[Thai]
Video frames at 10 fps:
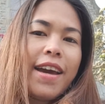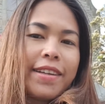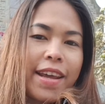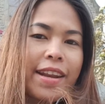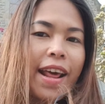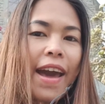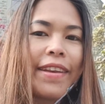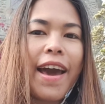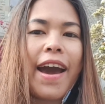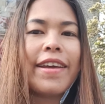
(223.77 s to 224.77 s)
ในร้าน
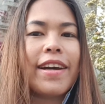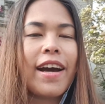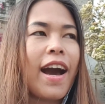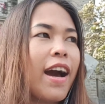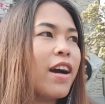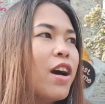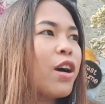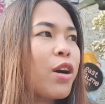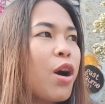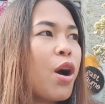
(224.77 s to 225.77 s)
ได้นะคะ
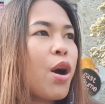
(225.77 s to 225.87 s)
ก็